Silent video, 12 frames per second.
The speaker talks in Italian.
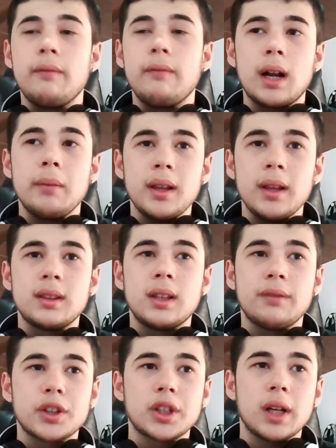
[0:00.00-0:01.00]
veramente
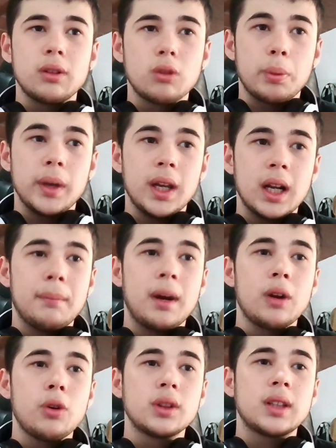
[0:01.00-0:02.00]
facendo pena, ma
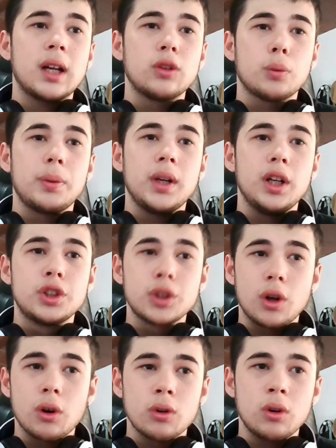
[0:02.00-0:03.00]
non tanto per il
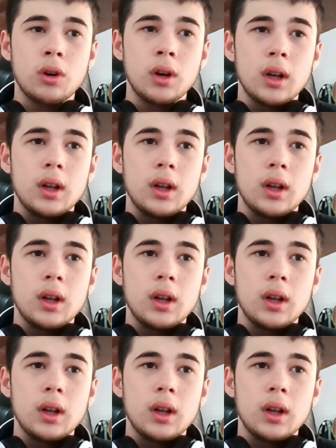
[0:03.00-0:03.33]
gioco,